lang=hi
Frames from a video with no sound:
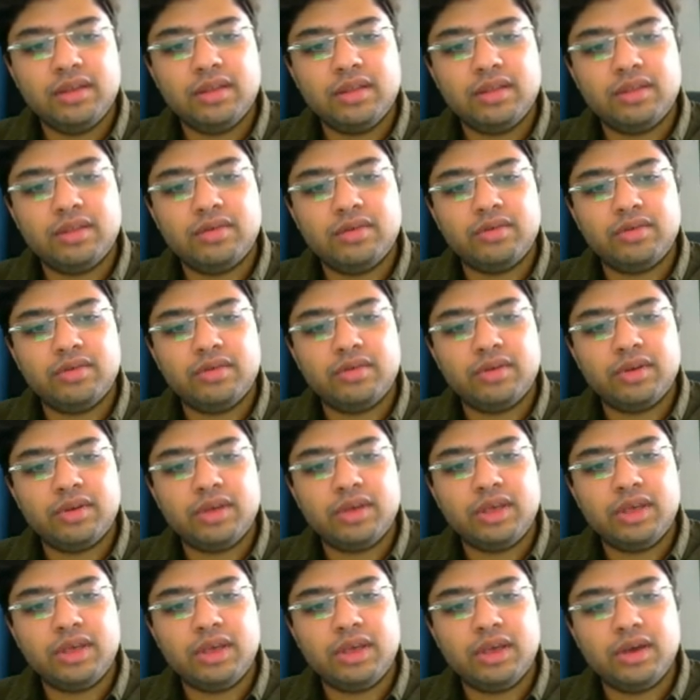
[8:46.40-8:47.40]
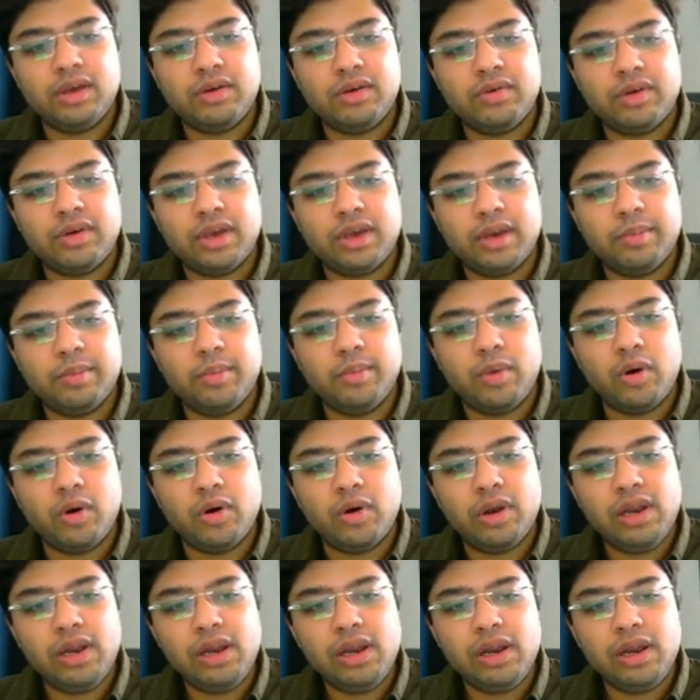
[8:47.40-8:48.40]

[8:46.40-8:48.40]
तो ये हो गया बॉल